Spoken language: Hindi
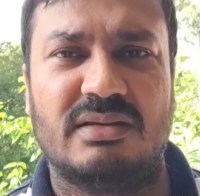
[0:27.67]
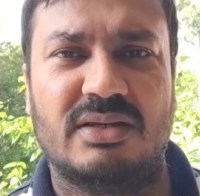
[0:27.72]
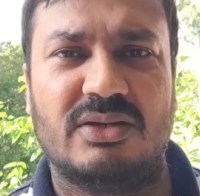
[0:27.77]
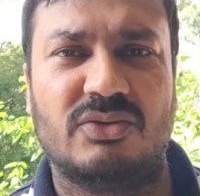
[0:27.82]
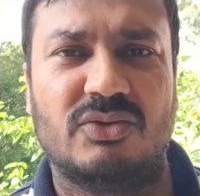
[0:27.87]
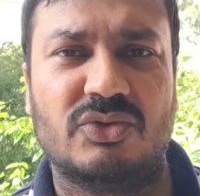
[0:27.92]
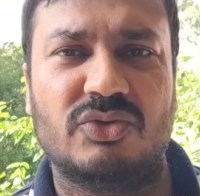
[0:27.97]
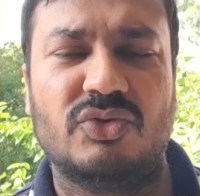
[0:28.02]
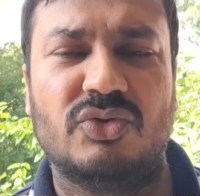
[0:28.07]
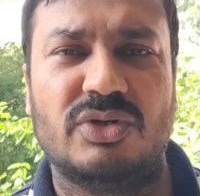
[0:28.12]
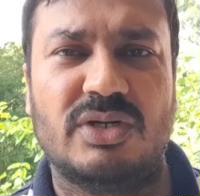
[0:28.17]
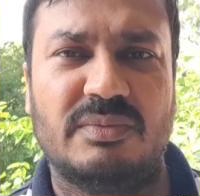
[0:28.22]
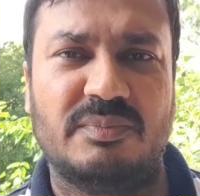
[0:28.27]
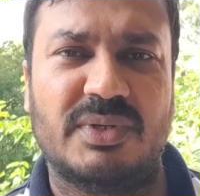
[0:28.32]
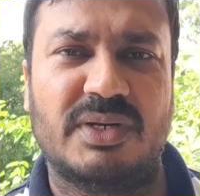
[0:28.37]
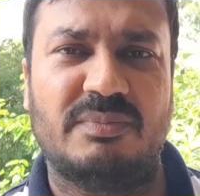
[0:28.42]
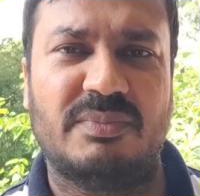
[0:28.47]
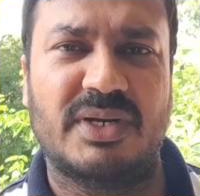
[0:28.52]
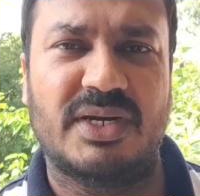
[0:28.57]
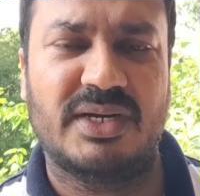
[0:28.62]
इनको दो
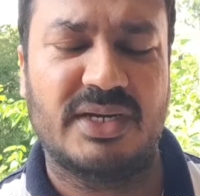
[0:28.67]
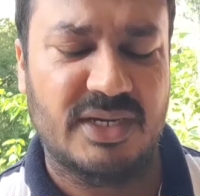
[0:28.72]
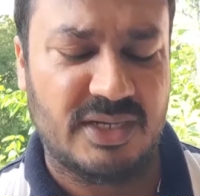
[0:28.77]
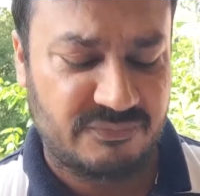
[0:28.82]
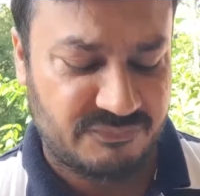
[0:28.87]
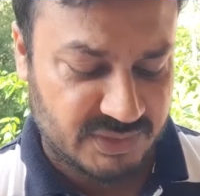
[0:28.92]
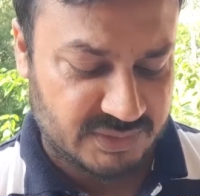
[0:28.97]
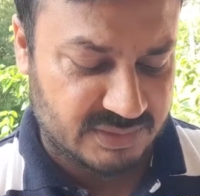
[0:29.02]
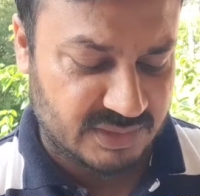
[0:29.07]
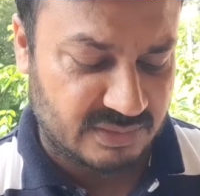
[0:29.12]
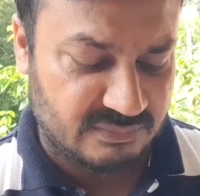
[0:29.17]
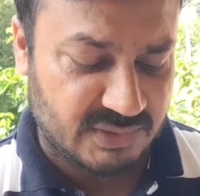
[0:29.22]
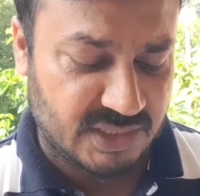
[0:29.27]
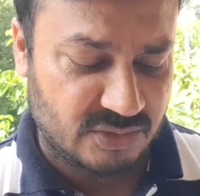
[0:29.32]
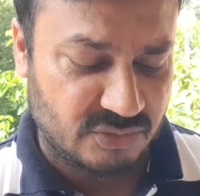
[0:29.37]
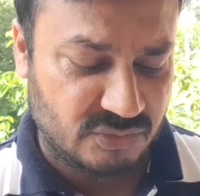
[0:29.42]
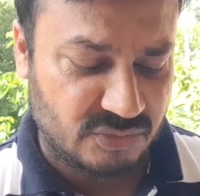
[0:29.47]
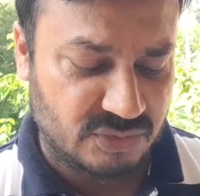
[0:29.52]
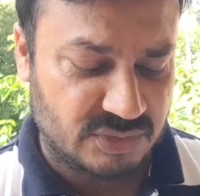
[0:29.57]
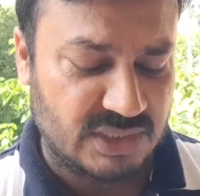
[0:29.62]
नंबर मैंडेट फैसल
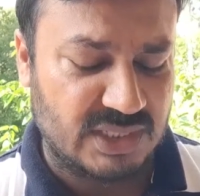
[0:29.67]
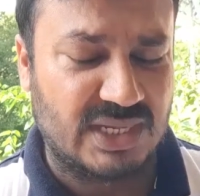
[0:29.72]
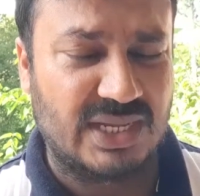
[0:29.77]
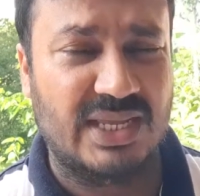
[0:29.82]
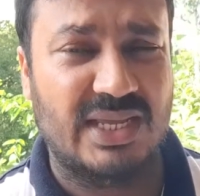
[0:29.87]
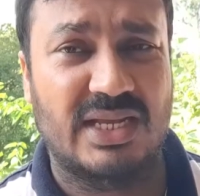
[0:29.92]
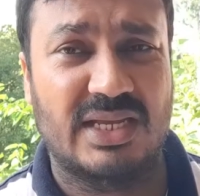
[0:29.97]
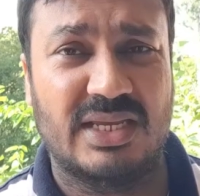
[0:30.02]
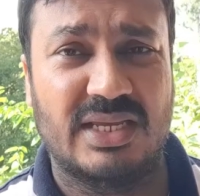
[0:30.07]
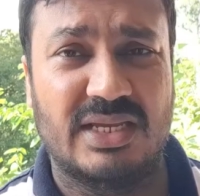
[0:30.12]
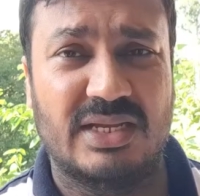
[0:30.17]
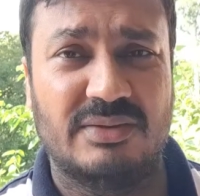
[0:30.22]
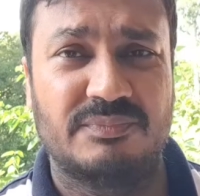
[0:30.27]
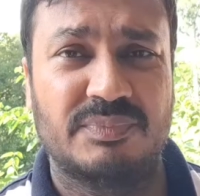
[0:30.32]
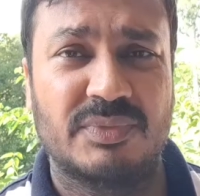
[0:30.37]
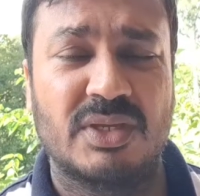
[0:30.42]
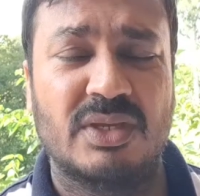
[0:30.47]
वार्डों को दिलाया गया